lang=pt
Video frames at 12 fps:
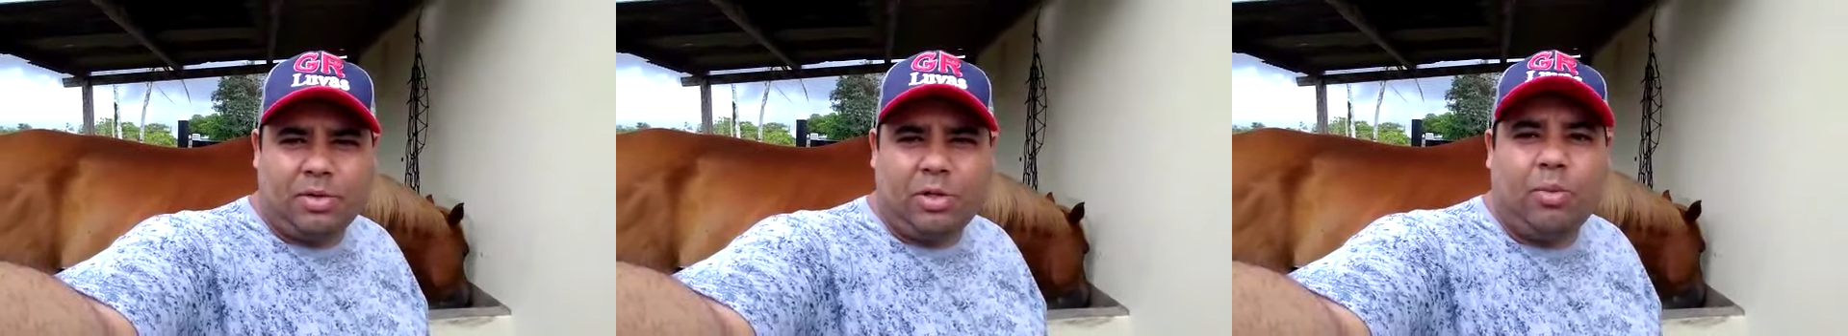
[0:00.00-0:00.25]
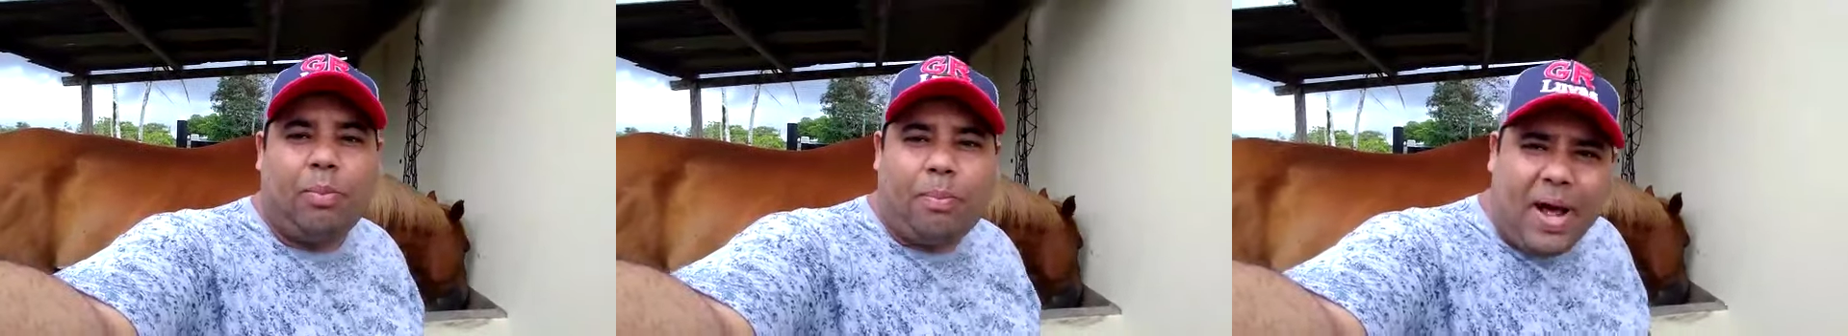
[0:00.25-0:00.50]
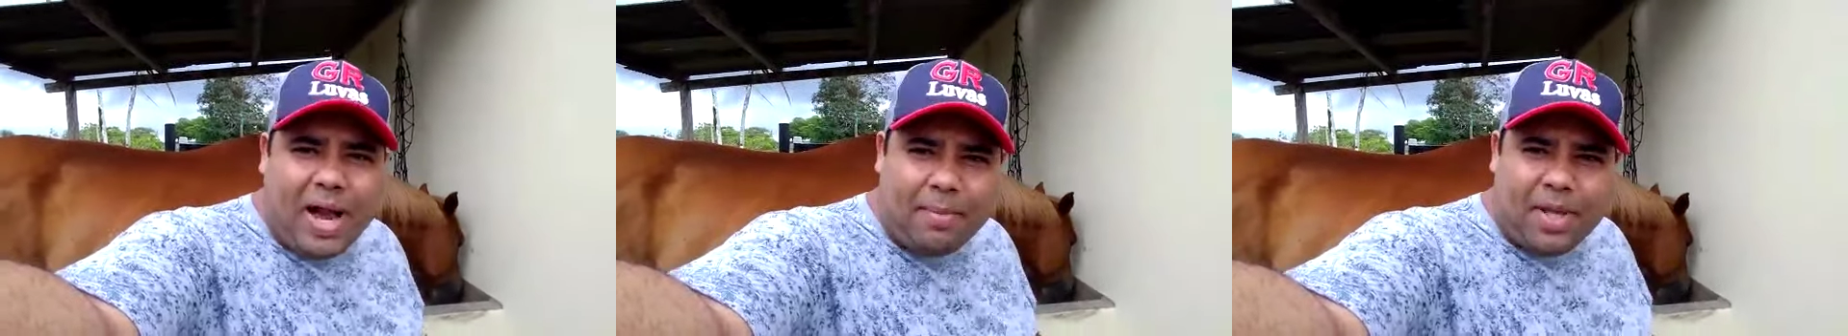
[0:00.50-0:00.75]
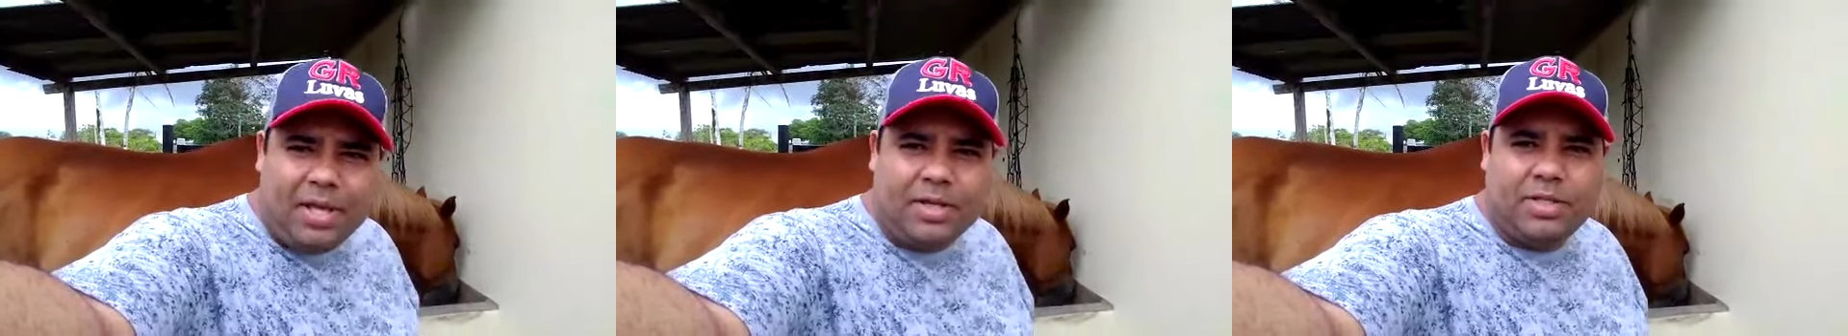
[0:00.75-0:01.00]
Então,
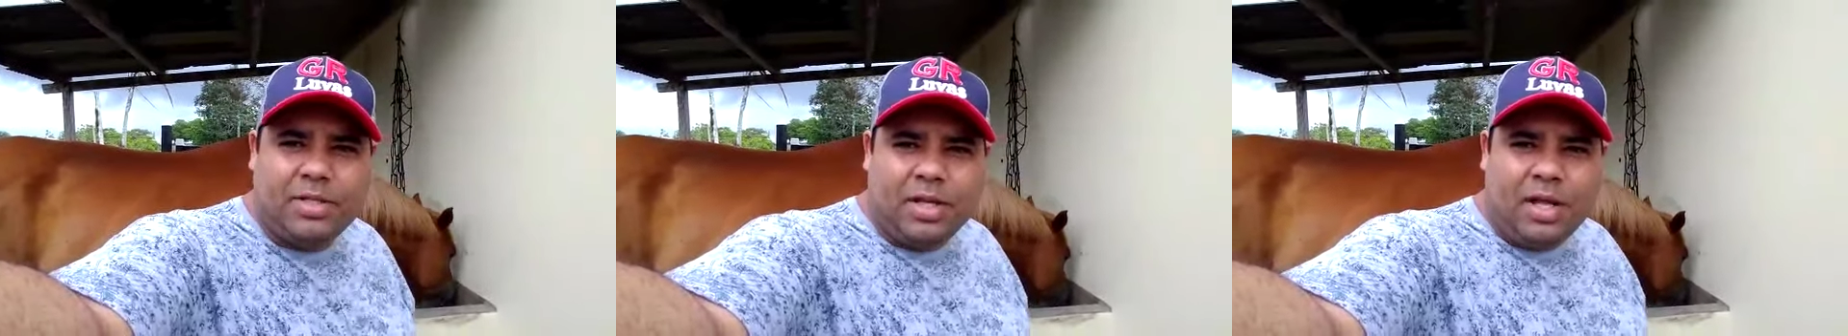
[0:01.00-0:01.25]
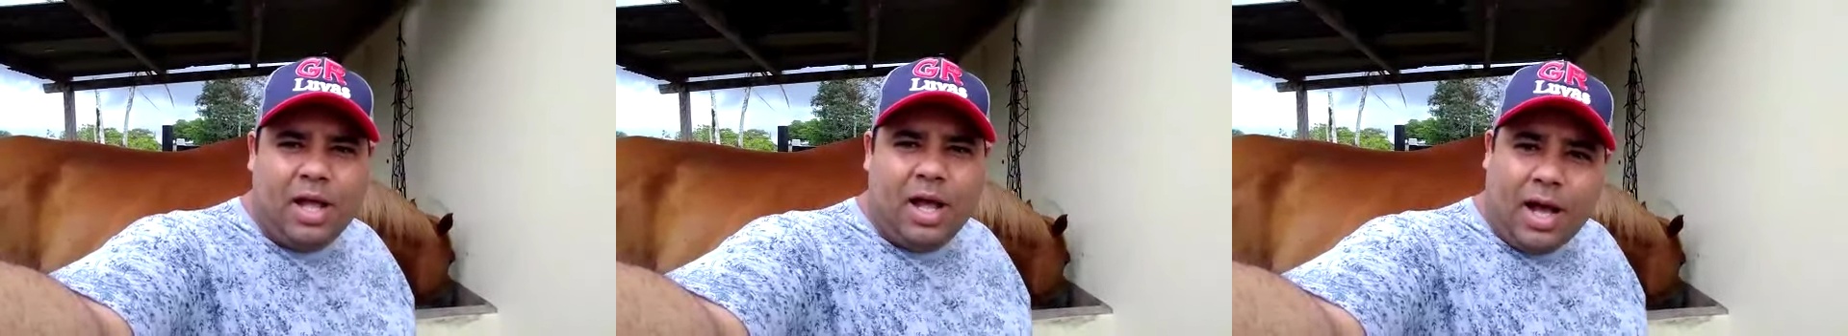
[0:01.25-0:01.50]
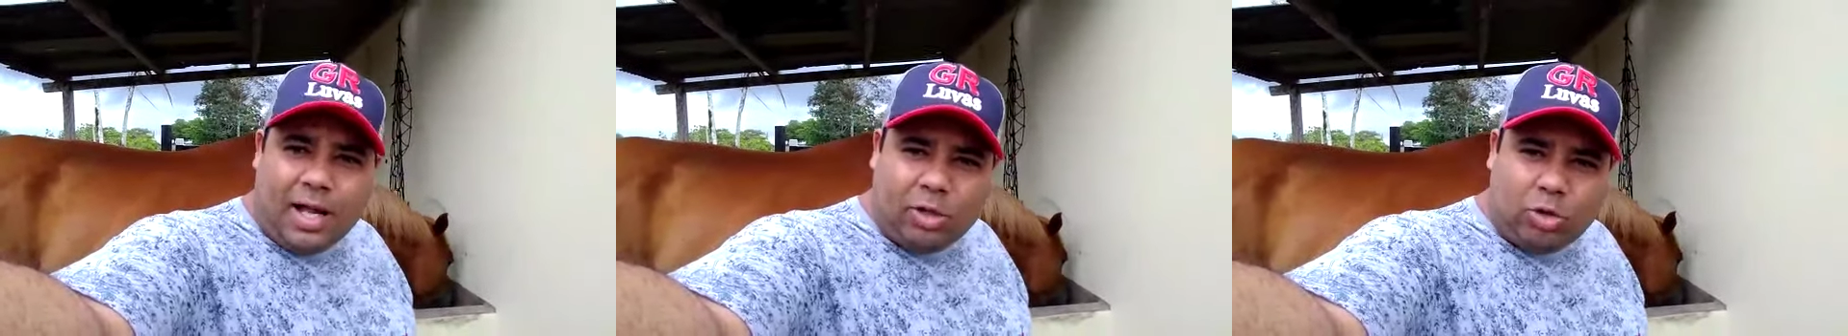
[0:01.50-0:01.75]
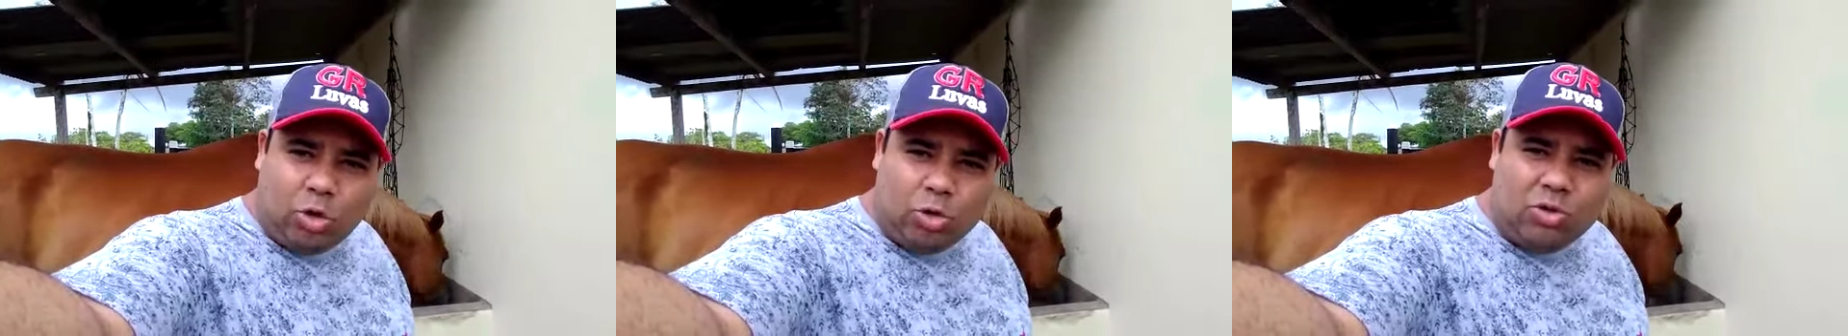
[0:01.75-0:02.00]
parabéns a
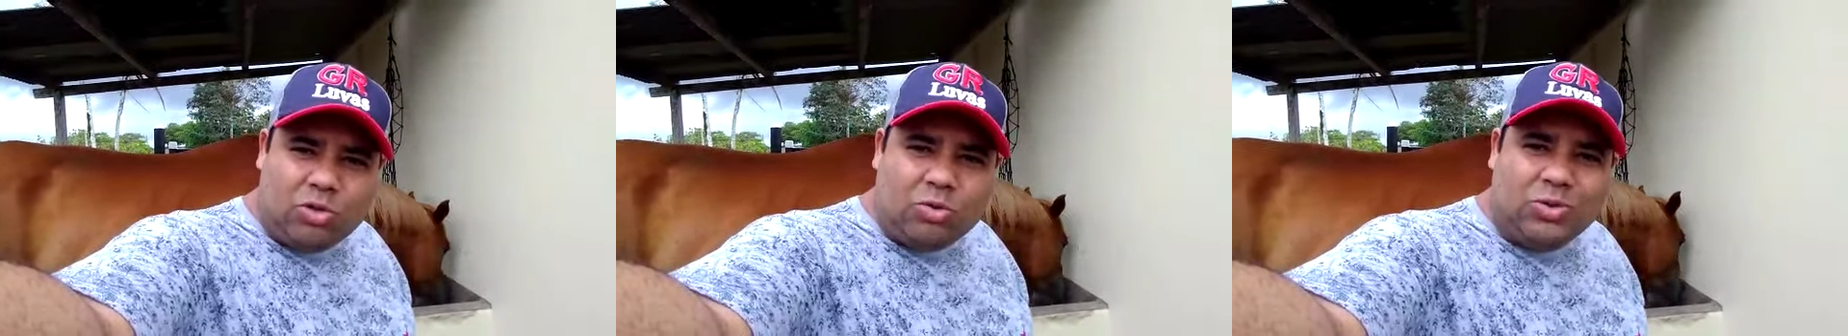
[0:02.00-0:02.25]
todos